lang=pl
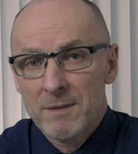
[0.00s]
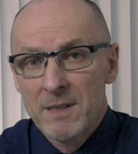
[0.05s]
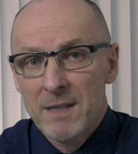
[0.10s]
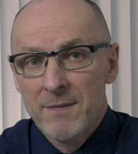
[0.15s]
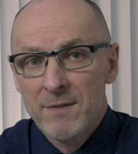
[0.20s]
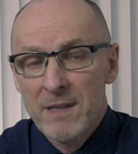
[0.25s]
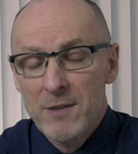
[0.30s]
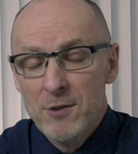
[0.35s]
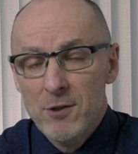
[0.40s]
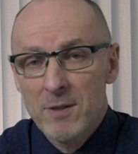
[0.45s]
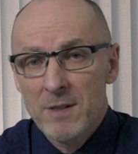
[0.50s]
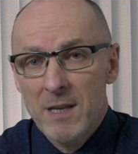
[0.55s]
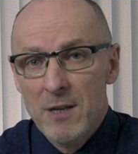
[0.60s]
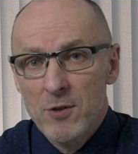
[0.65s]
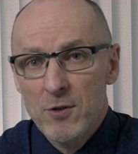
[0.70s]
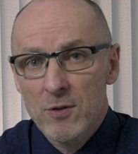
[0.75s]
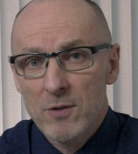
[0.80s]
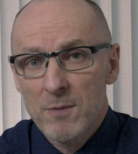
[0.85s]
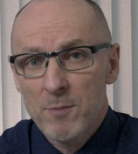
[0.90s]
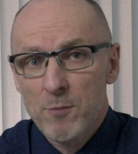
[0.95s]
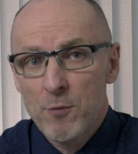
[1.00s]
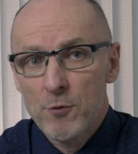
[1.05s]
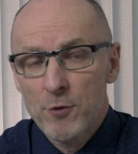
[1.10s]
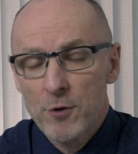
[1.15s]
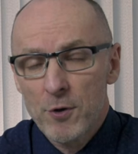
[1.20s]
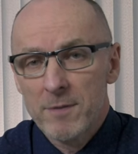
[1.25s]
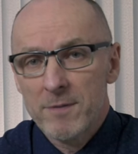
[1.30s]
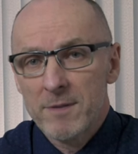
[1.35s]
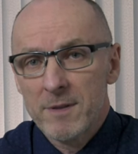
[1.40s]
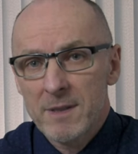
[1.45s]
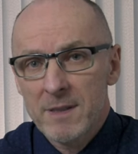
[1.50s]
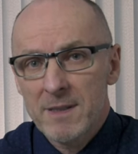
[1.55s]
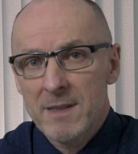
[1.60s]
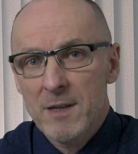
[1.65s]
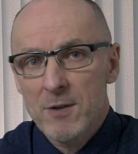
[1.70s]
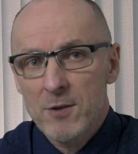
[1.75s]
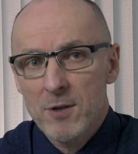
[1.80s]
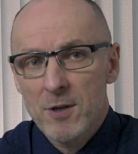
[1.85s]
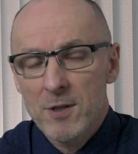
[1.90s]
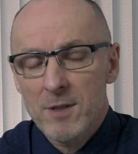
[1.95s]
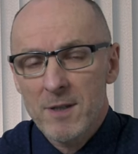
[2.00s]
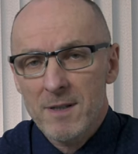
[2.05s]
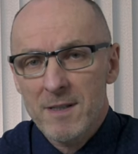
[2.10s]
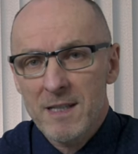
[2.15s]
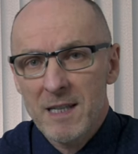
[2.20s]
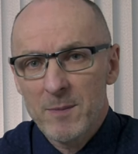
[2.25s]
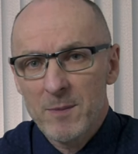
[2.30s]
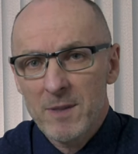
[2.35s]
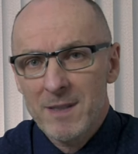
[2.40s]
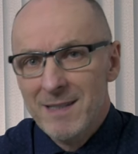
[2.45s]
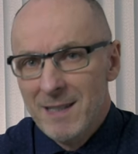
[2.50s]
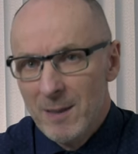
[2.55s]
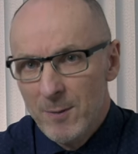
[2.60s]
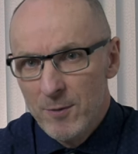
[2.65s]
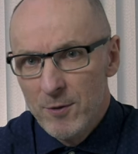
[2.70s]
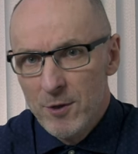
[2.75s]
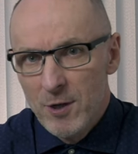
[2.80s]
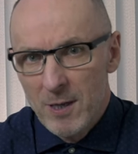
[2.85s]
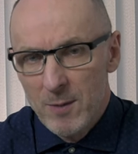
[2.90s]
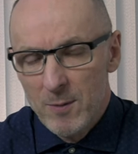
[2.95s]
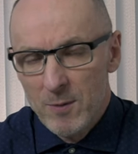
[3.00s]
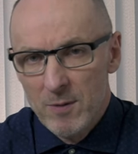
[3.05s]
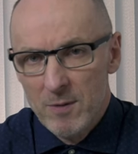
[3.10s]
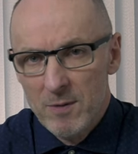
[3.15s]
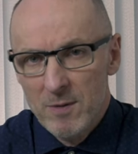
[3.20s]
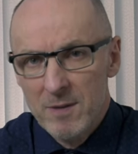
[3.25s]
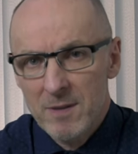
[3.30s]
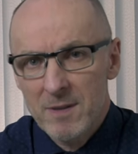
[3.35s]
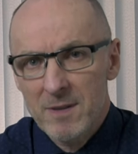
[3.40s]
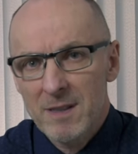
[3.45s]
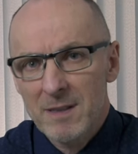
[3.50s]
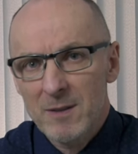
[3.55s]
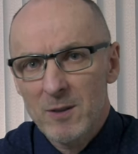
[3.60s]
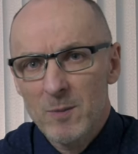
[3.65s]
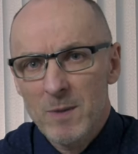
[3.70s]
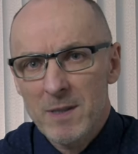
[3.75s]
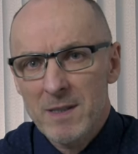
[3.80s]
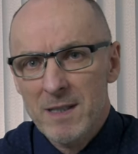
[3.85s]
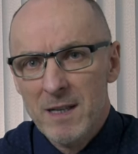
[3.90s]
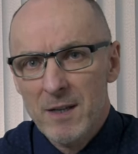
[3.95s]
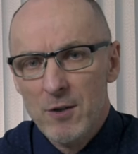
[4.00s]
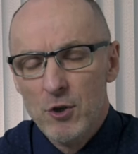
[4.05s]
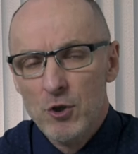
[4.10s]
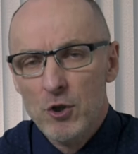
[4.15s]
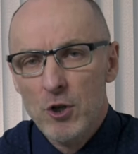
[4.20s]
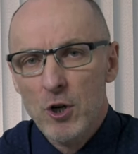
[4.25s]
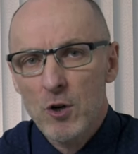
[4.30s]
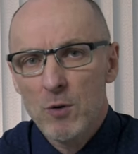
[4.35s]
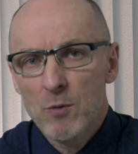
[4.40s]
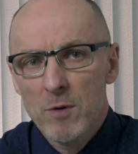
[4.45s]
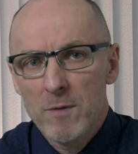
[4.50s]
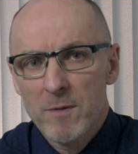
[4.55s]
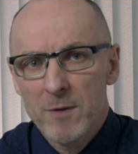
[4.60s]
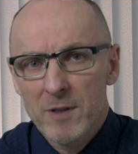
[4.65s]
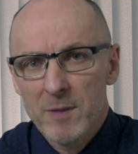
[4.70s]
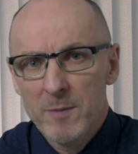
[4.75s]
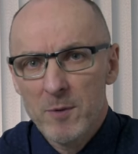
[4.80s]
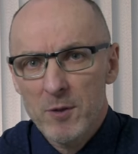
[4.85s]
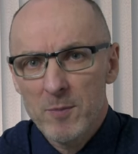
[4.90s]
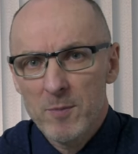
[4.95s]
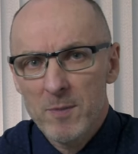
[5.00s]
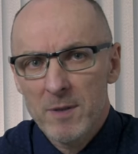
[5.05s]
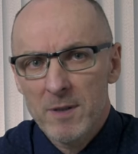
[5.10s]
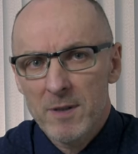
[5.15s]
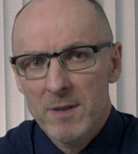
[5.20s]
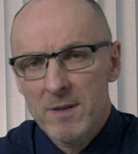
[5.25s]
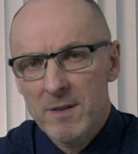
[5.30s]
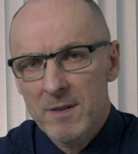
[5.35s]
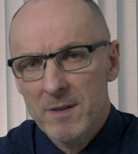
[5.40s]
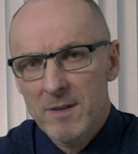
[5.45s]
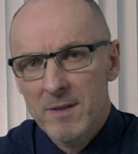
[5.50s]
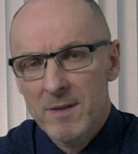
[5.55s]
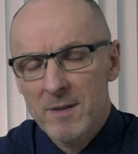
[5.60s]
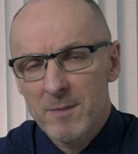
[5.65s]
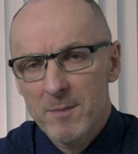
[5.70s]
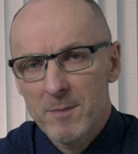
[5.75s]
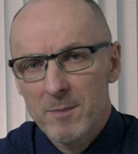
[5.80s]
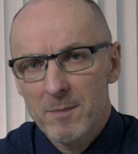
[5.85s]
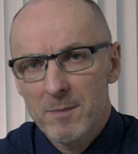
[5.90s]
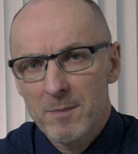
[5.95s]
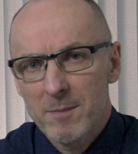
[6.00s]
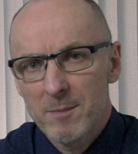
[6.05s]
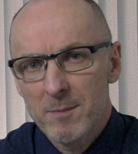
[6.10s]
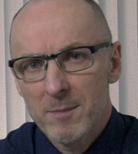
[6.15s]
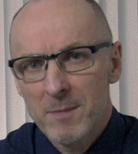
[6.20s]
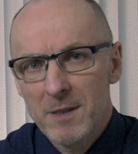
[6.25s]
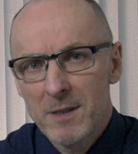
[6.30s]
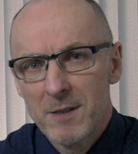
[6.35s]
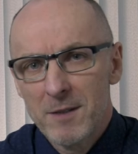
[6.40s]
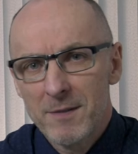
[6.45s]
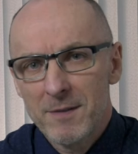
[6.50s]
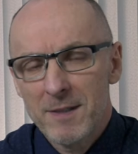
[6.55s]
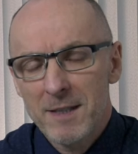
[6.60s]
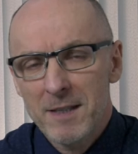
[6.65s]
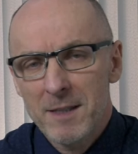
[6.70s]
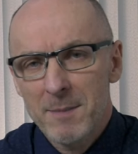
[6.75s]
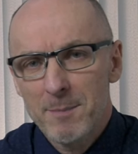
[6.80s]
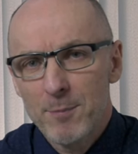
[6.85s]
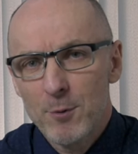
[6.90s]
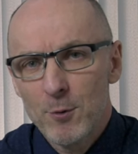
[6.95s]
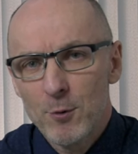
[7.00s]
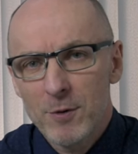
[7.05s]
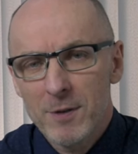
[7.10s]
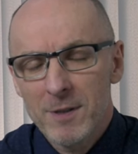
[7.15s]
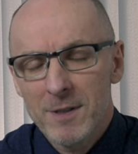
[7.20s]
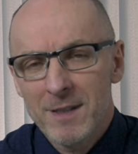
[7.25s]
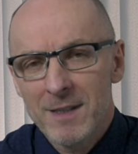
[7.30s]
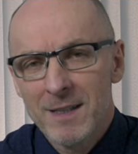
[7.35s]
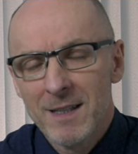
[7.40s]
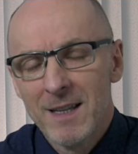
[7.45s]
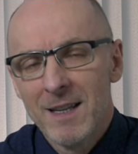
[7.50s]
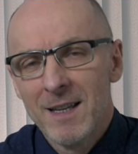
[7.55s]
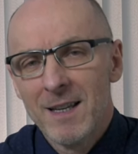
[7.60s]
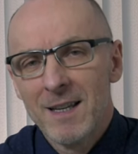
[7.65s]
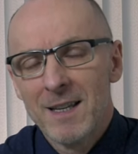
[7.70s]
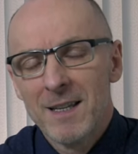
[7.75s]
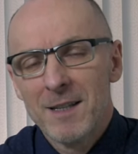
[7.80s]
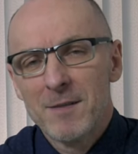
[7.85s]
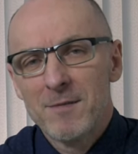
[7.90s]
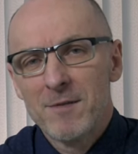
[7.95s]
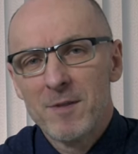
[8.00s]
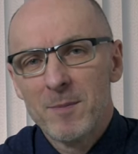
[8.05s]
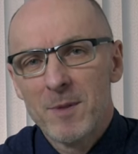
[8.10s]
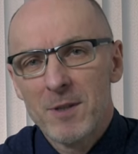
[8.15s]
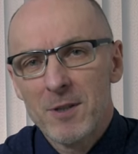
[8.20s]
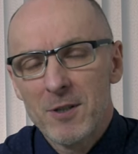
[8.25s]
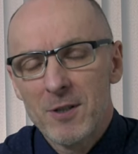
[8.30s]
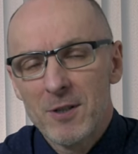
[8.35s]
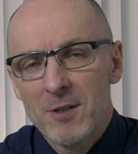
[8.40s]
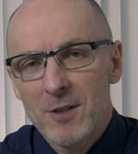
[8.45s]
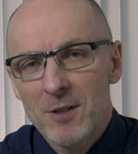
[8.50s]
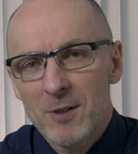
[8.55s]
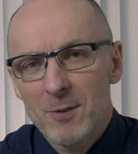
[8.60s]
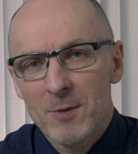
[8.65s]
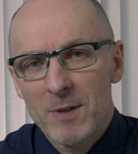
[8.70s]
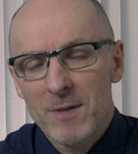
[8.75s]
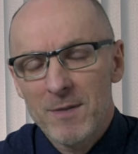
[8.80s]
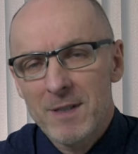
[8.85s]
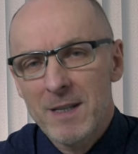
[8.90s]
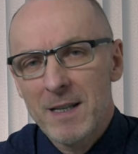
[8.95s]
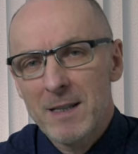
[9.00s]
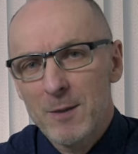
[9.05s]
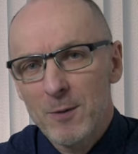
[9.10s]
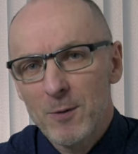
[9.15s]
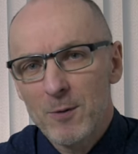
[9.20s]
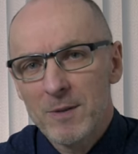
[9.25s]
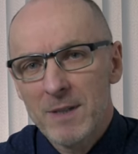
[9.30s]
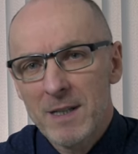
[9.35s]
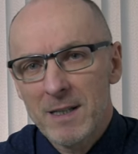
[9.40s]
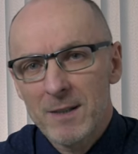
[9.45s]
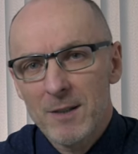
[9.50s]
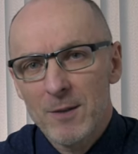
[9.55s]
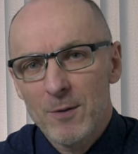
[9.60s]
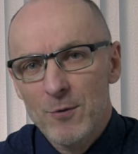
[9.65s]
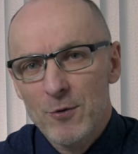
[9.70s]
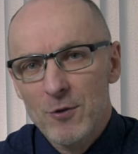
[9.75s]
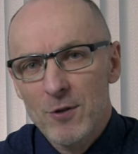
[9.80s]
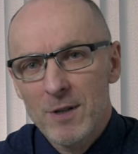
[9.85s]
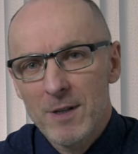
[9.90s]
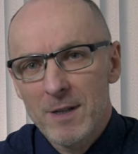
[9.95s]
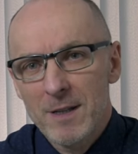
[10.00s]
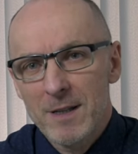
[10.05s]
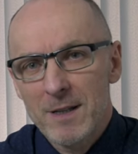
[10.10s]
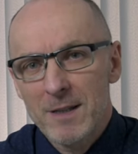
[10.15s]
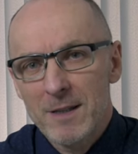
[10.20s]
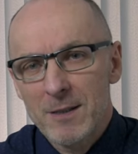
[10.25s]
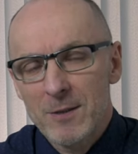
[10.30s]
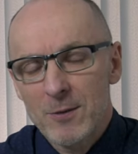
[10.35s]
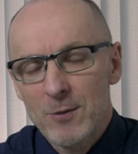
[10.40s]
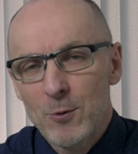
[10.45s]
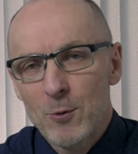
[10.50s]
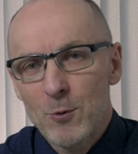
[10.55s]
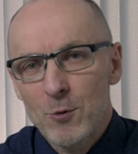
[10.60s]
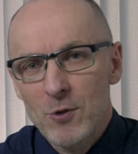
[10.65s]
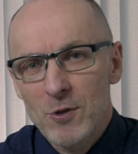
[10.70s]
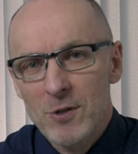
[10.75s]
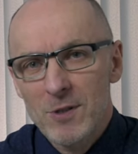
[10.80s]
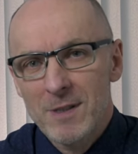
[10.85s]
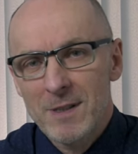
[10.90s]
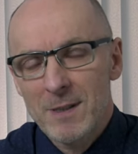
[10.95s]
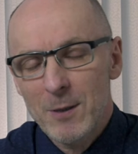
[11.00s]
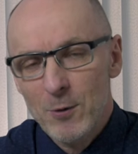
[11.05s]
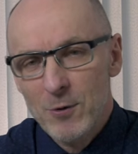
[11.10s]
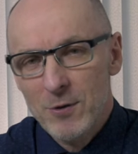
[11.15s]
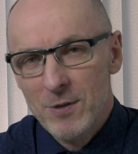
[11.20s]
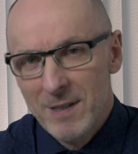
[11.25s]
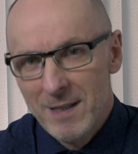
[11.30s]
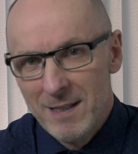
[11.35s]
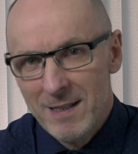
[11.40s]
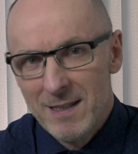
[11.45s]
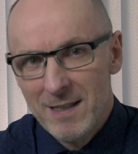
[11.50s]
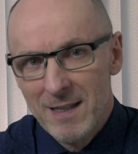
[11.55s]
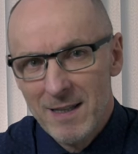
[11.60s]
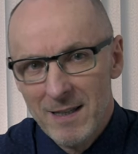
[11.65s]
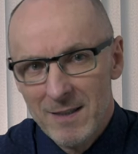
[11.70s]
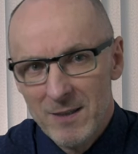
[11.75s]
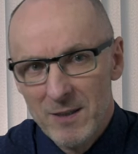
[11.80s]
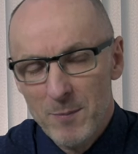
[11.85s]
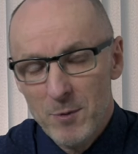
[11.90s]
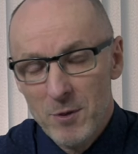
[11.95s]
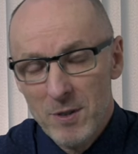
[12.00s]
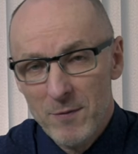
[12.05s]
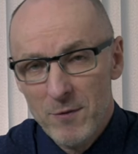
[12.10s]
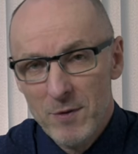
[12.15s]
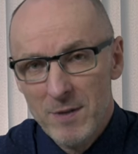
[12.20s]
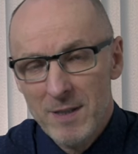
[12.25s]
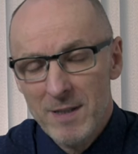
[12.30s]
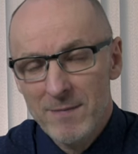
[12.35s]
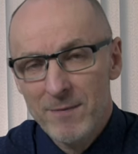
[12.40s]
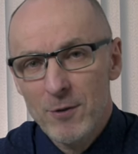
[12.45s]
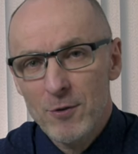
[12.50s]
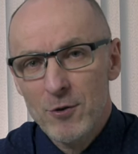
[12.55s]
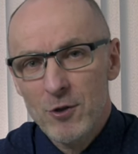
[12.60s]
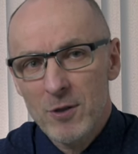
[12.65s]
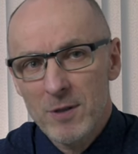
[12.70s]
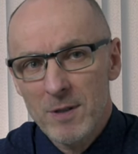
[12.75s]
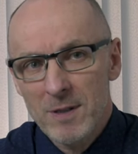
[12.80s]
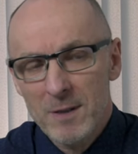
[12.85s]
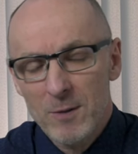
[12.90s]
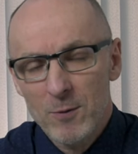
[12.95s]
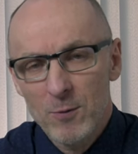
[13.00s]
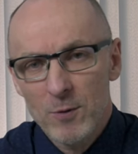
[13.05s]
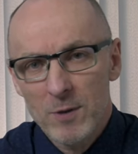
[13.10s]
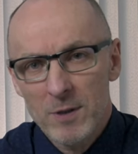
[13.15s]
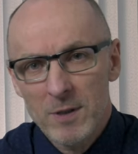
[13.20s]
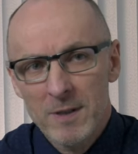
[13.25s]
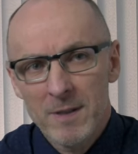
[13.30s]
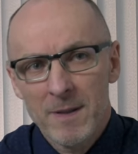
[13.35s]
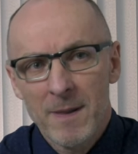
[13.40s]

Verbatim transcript: Zewnętrzny narząd płciowy starzeje się tak samo jak całe ciało. Natomiast tak szczegółowo, gdybyśmy mieli takie punkty wymienić, które wskazują na to, że już coś nie jest tak, no przede wszystkim wiotrzenie skóry